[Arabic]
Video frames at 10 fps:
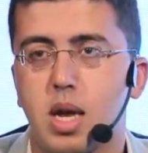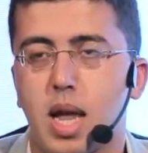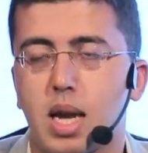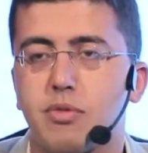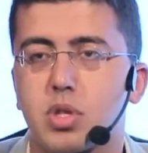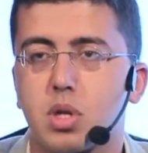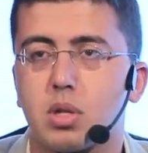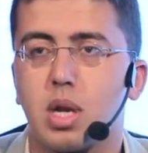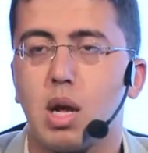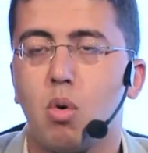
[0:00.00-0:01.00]
الالم في
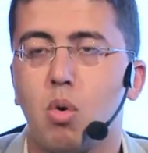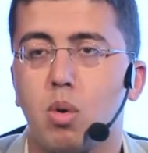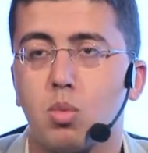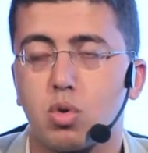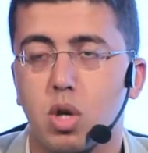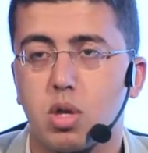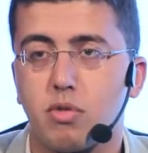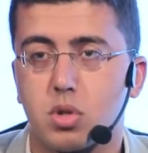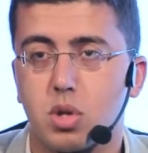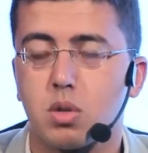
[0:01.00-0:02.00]
الصدر لو هو
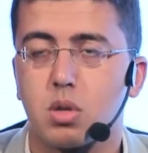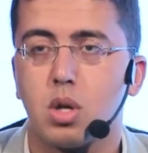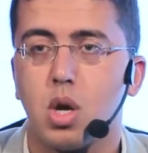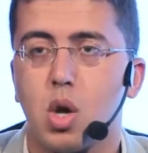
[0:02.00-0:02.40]
منتصف الصدر